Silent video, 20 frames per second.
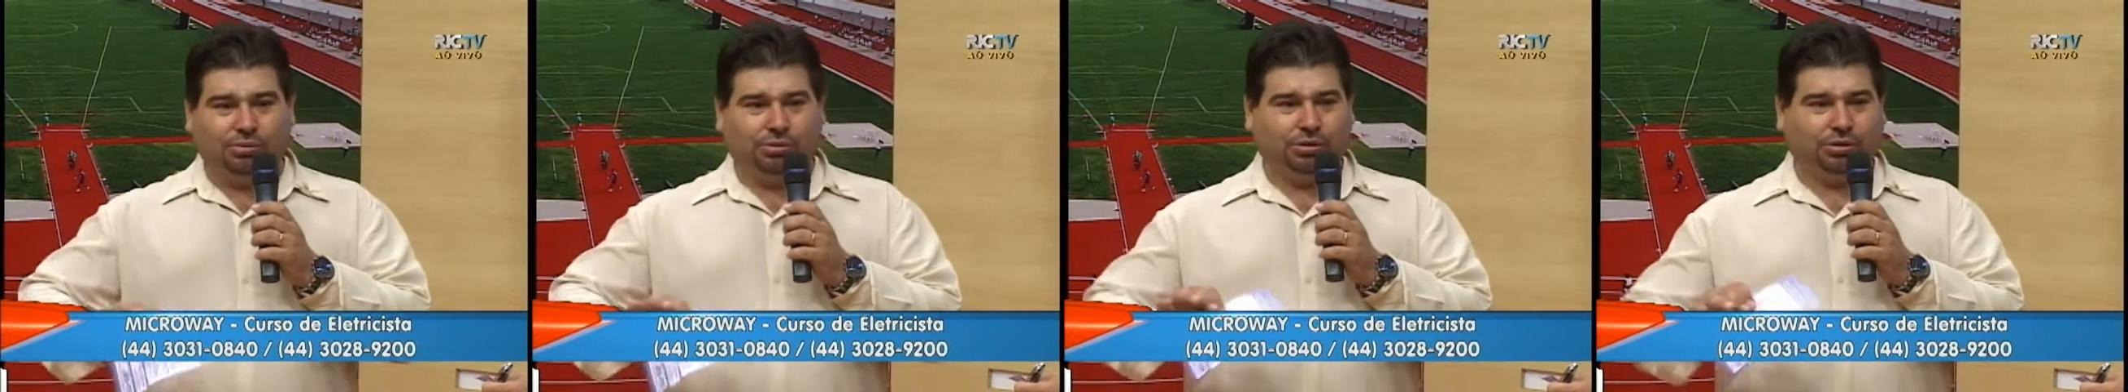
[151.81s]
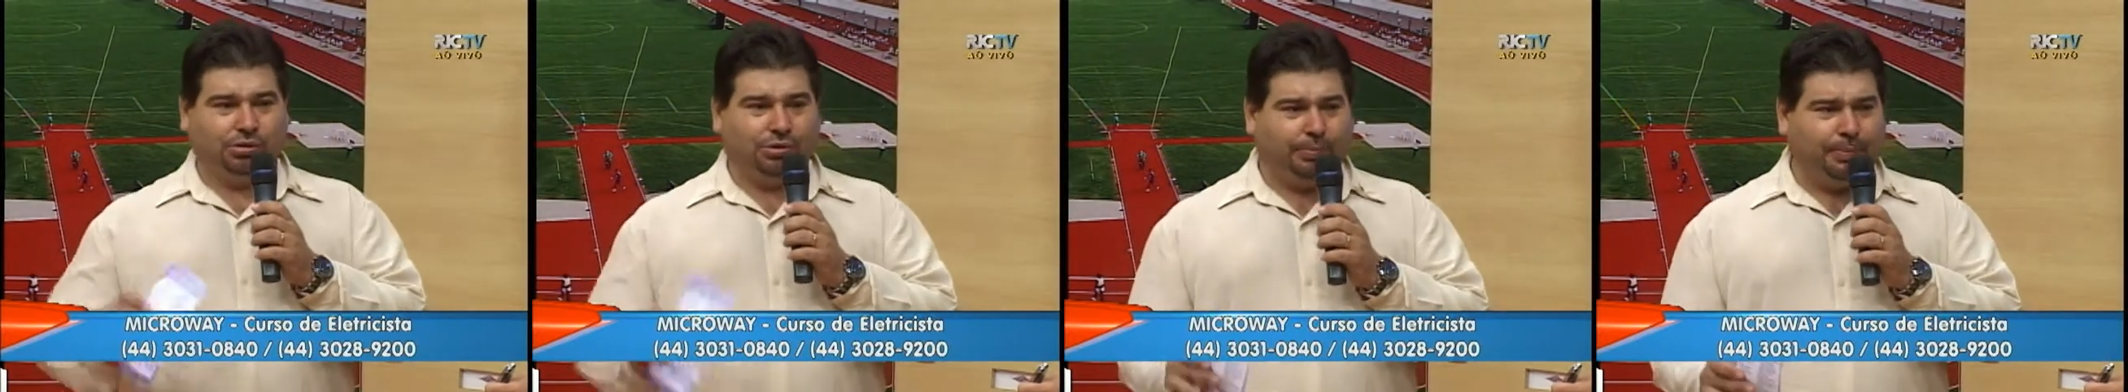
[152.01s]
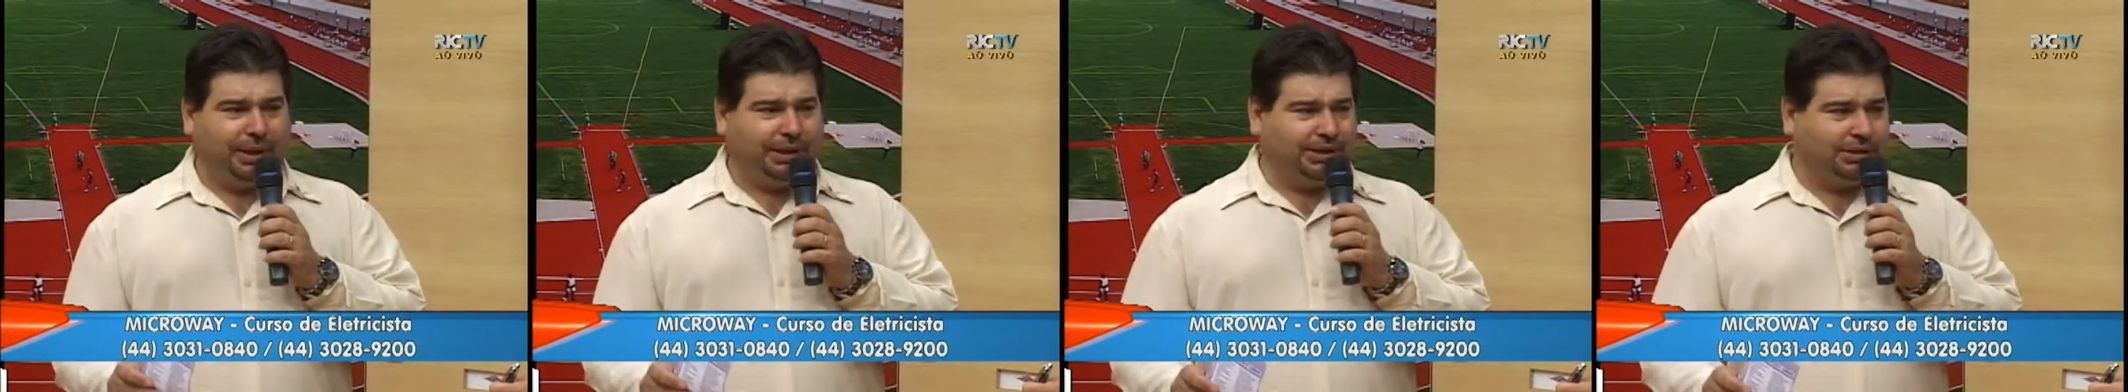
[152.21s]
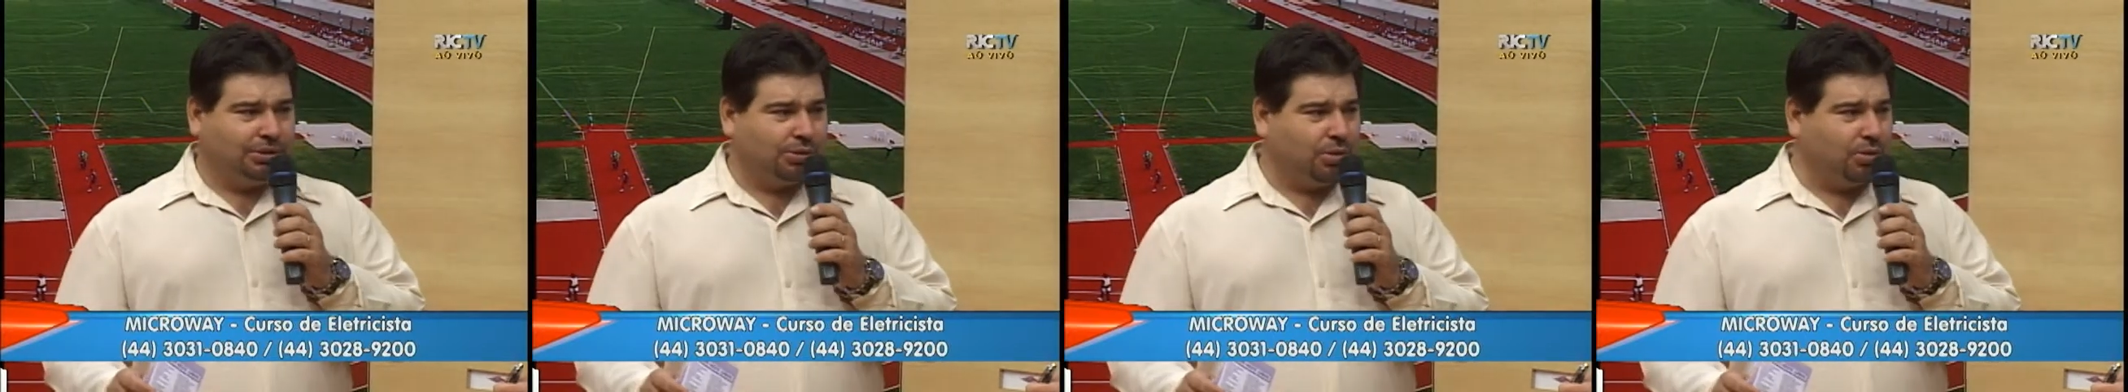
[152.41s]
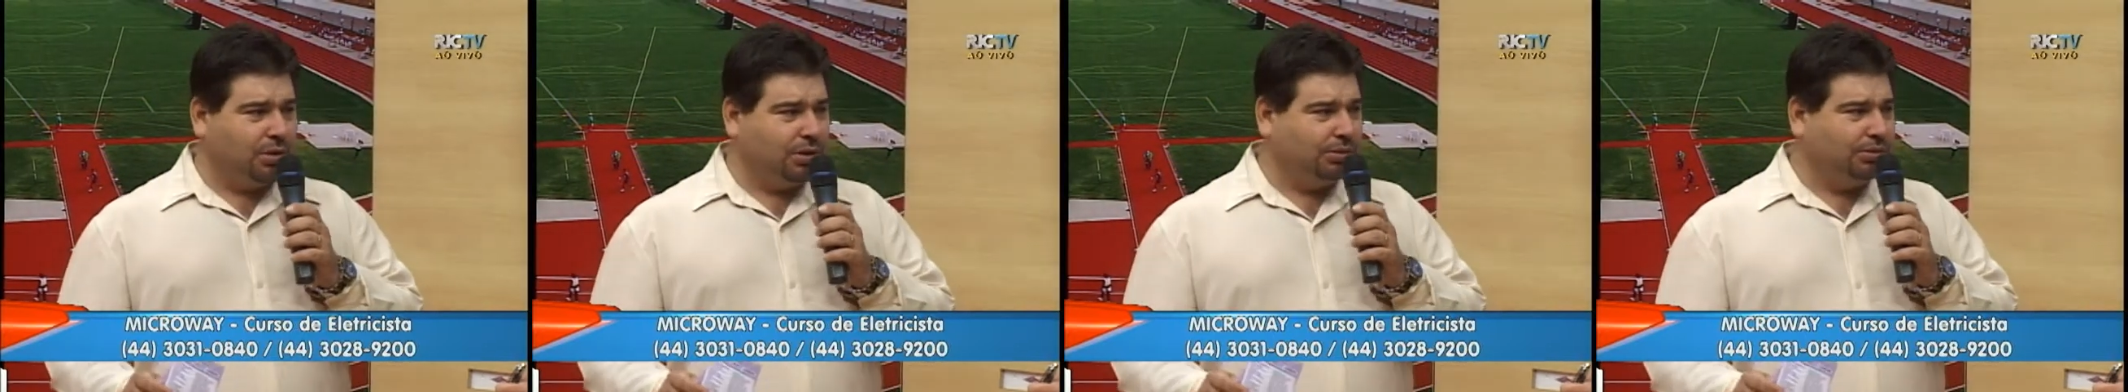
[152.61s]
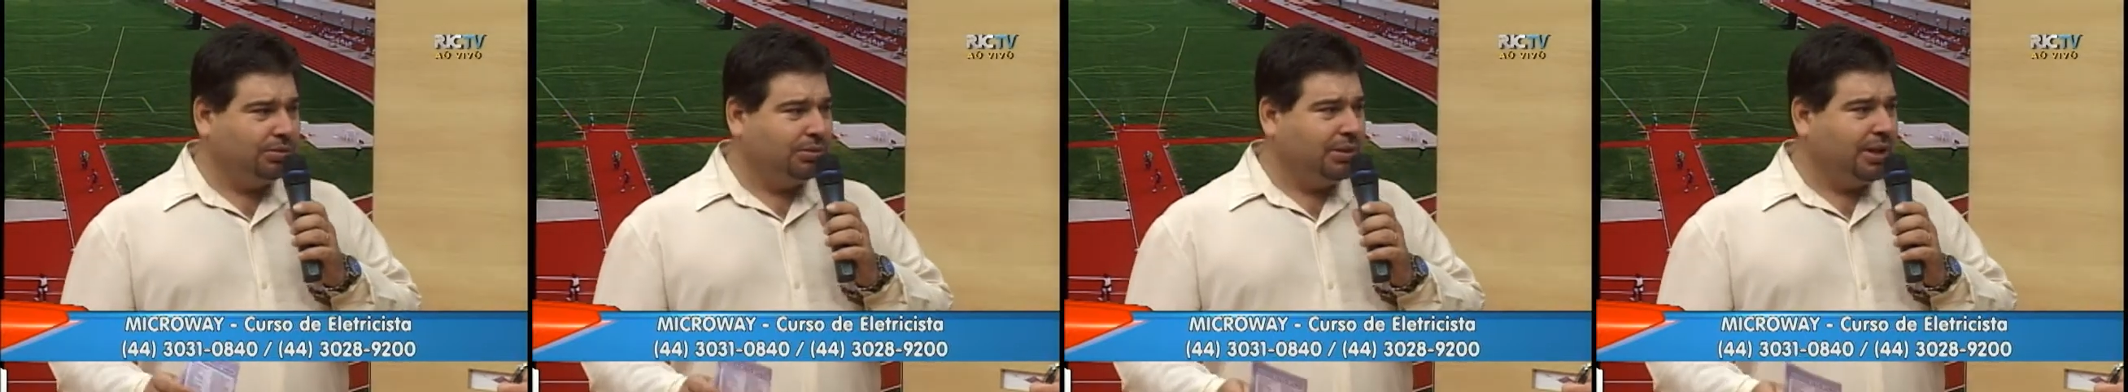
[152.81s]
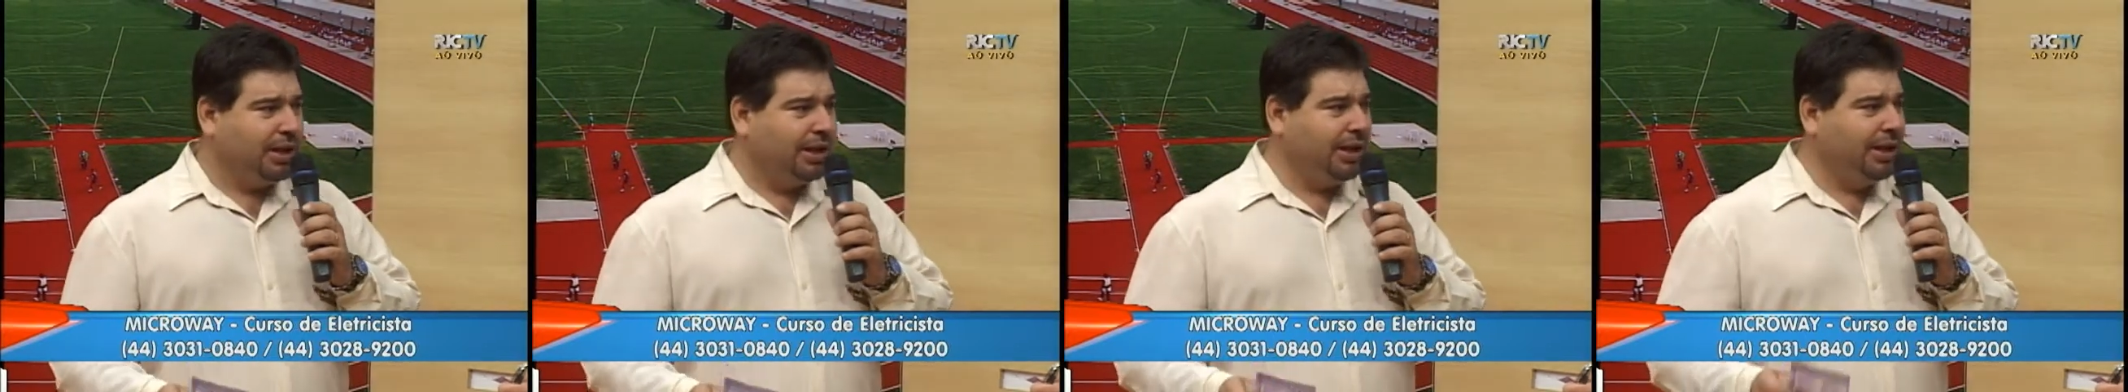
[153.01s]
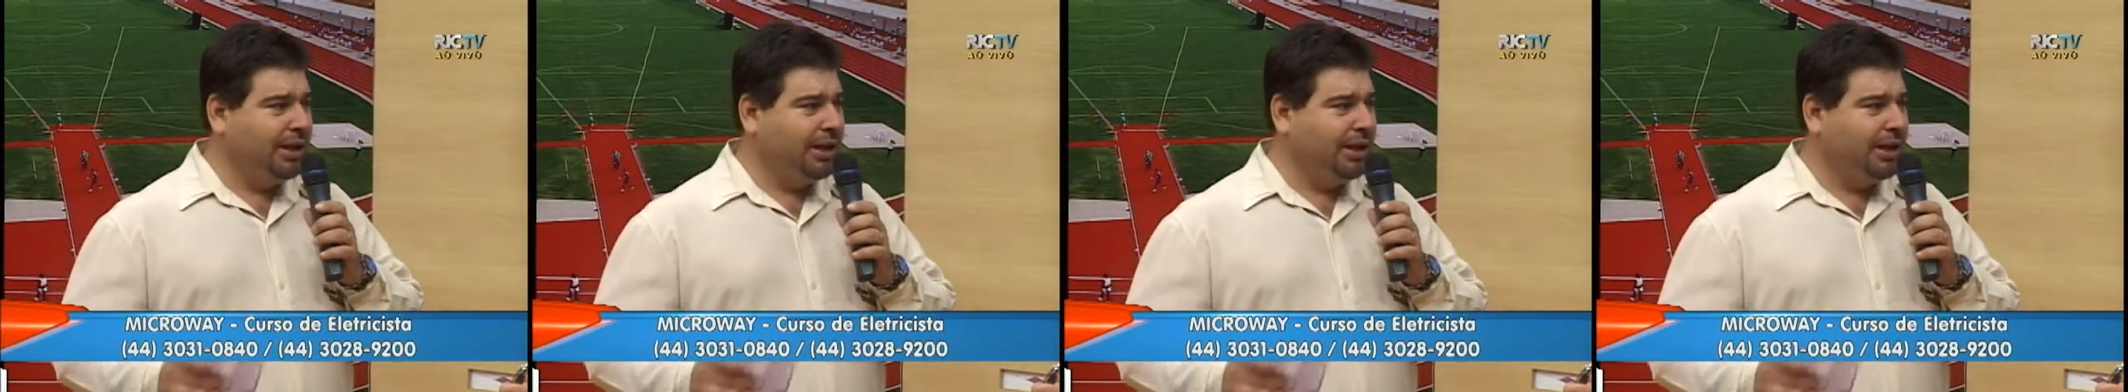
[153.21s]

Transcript: um super desconto